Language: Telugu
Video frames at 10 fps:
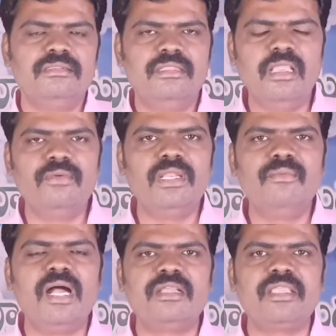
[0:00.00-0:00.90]
దేవుని
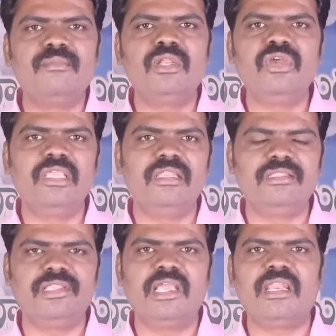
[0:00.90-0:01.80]
వాక్యములో ఈ
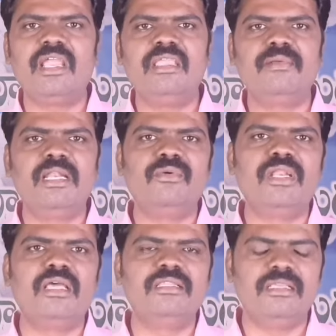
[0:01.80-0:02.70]
రీతిగా రాయబడి
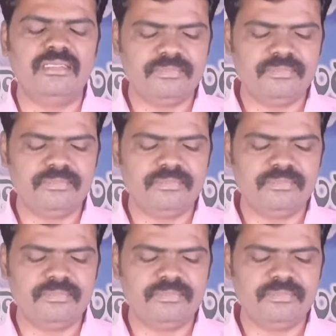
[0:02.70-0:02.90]
ఉన్నది